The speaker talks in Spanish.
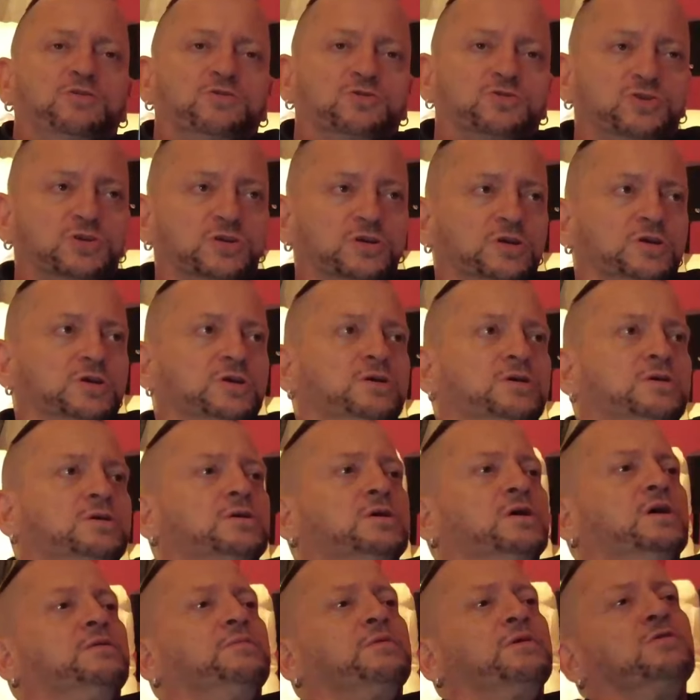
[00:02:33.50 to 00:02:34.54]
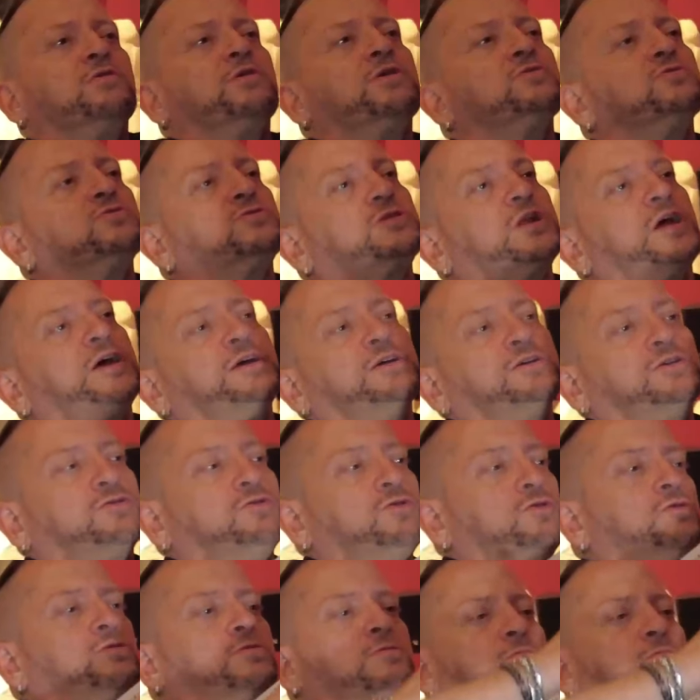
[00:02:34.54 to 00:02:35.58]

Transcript: nos, a ver lo que nos trae esto.